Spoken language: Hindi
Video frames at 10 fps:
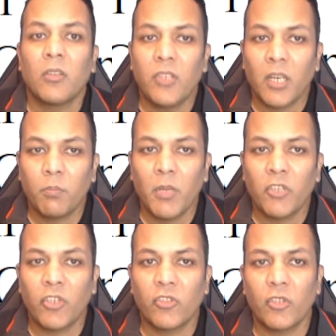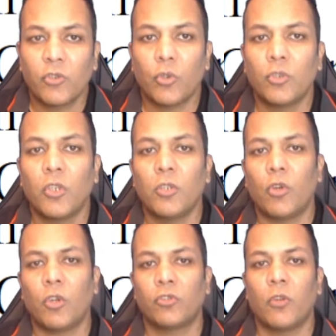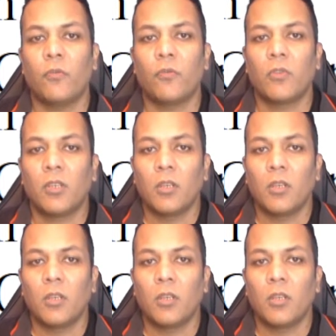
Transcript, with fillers: that मेजर्स द टोटल कॉस्ट ऑफ